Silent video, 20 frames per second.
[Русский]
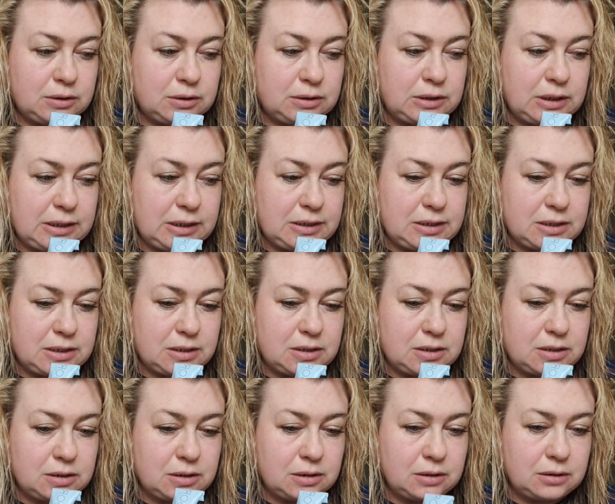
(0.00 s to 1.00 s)
30
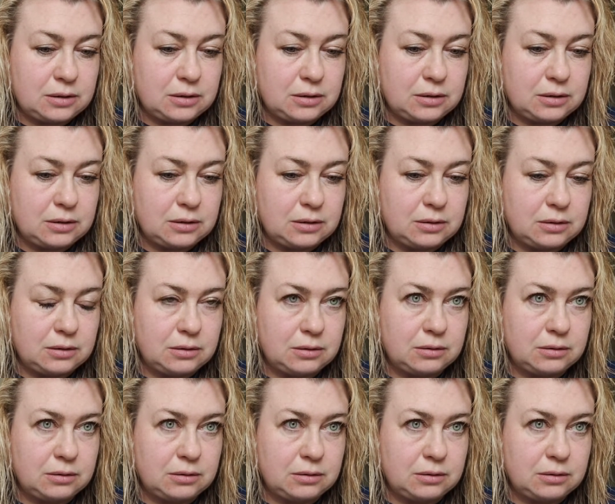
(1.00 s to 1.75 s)
э,